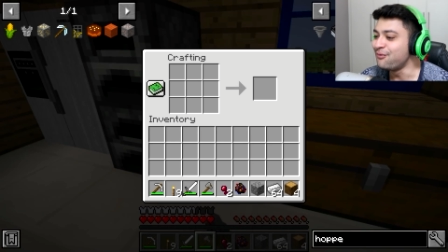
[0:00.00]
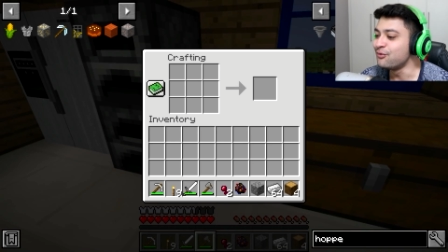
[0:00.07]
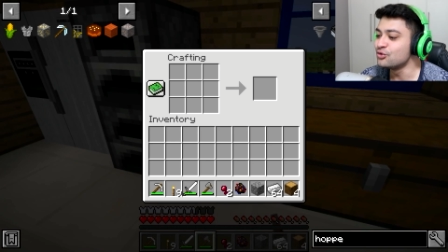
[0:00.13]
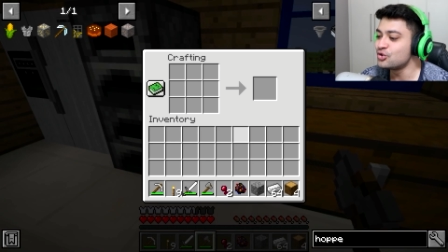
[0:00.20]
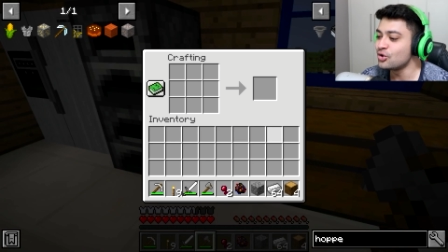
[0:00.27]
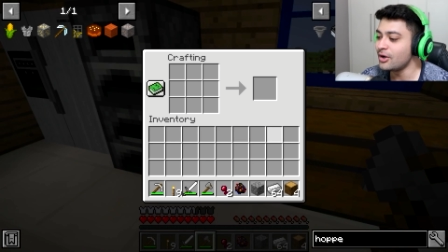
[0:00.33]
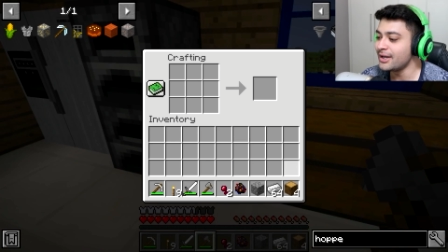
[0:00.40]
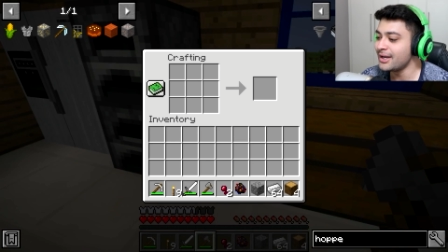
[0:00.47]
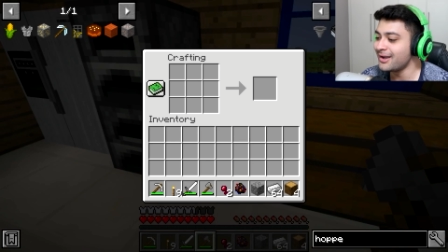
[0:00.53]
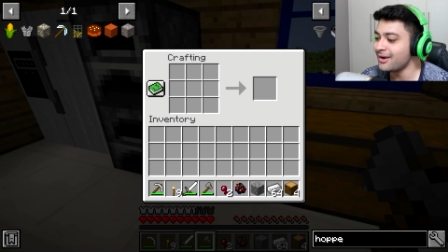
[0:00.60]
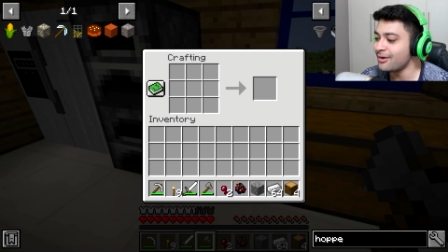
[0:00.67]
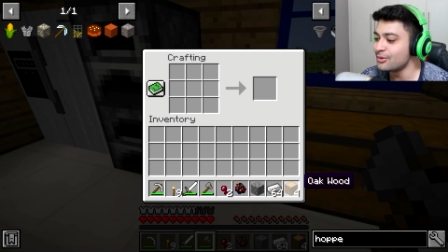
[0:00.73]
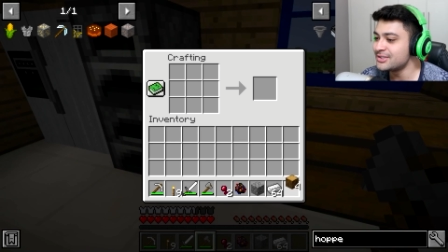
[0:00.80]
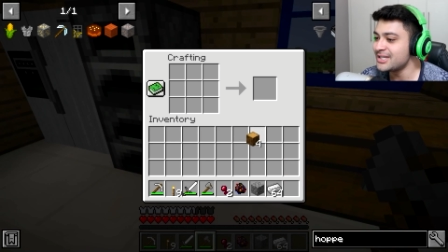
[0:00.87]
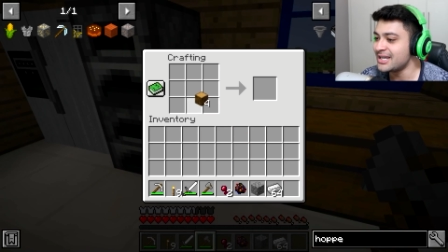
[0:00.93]
funciona
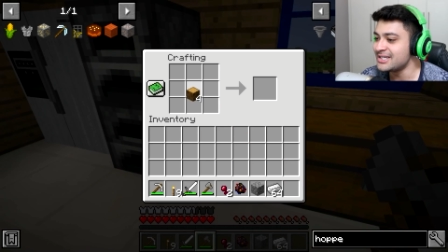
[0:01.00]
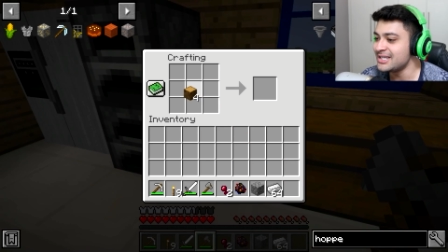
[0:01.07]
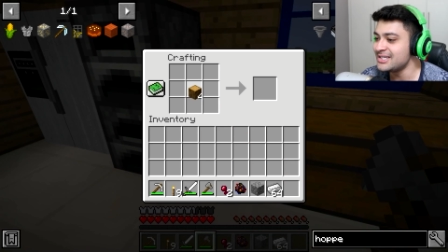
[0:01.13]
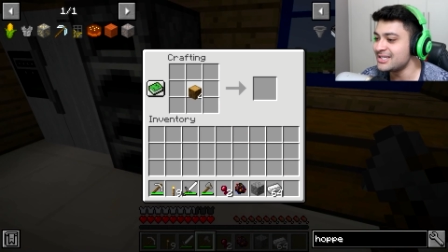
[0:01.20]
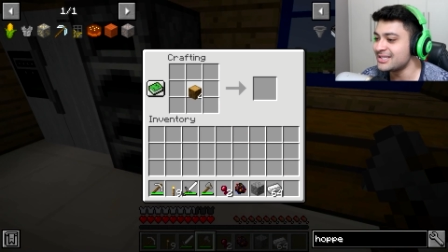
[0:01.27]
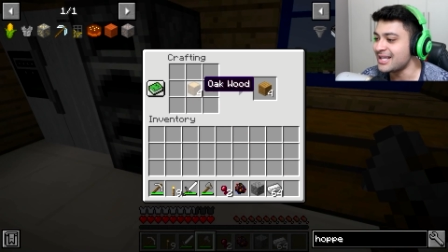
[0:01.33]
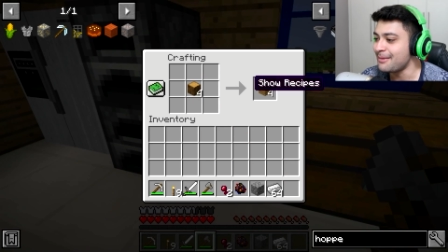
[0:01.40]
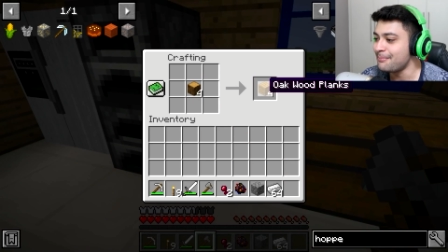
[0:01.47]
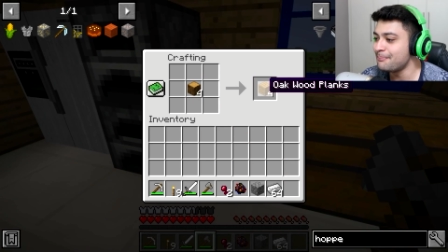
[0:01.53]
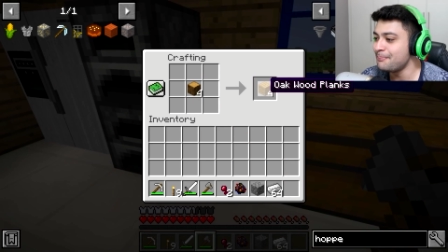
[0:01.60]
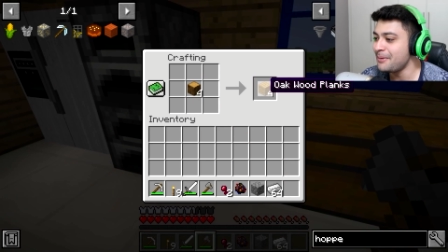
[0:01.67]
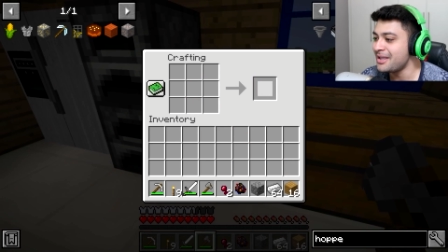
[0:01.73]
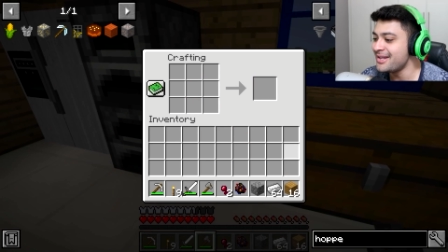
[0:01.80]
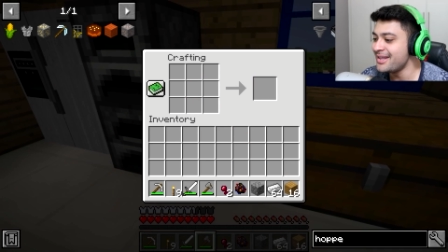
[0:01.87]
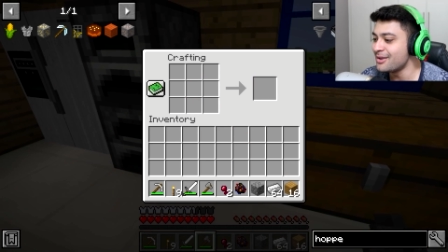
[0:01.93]
ou se a gente tá
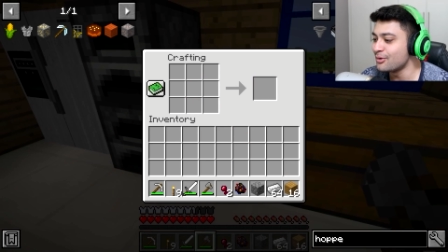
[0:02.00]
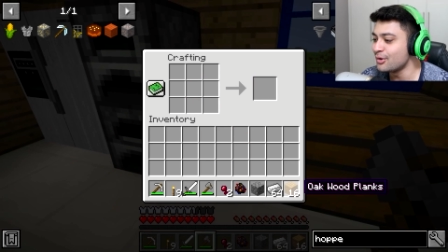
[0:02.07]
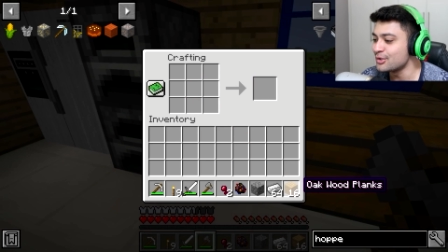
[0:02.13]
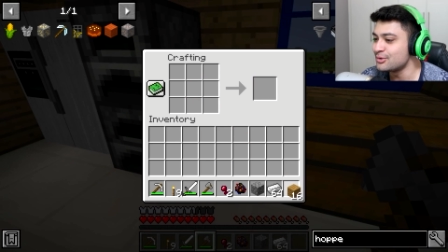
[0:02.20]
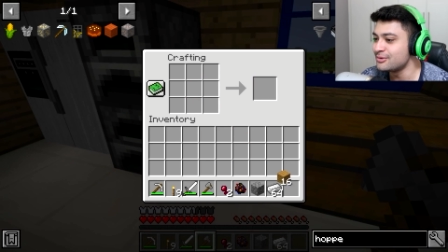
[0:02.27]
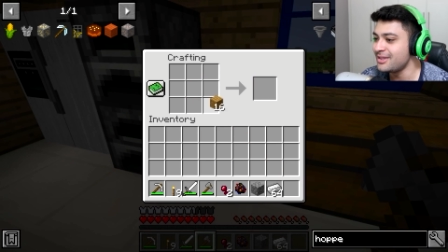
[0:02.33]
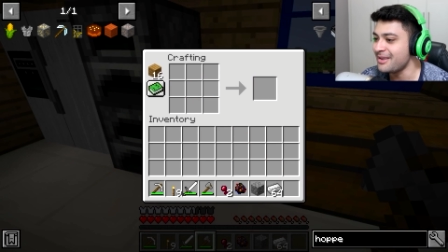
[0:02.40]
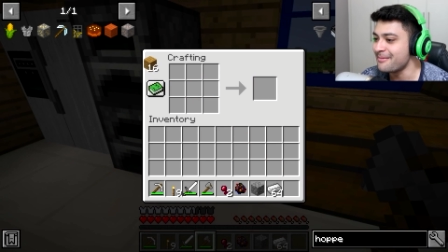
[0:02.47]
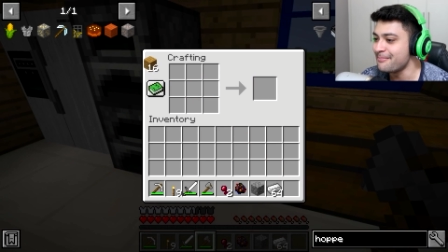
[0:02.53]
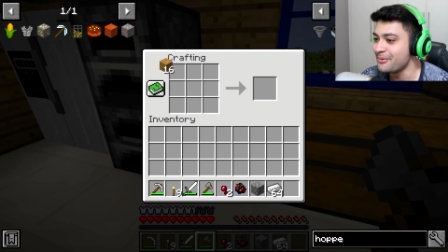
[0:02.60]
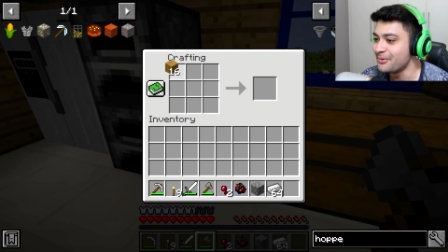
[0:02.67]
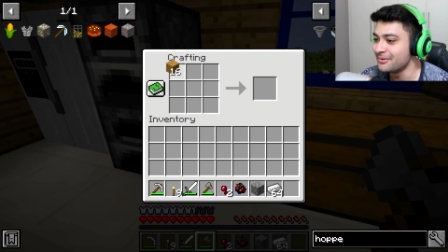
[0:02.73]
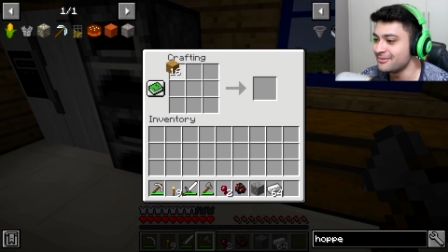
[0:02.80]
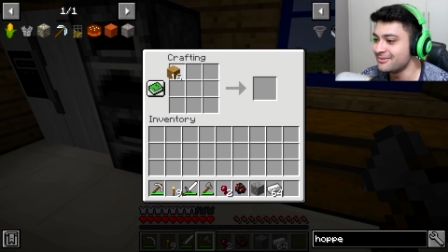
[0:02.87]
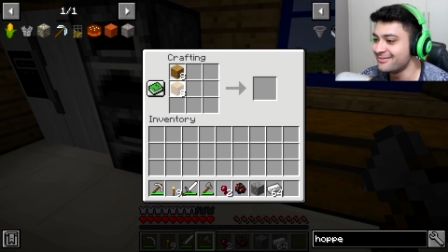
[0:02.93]
perdendo o nosso
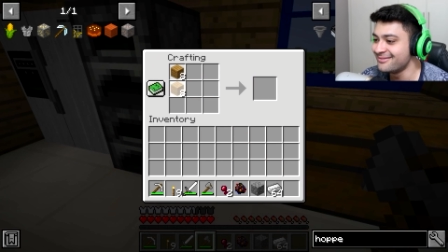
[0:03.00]
tempo.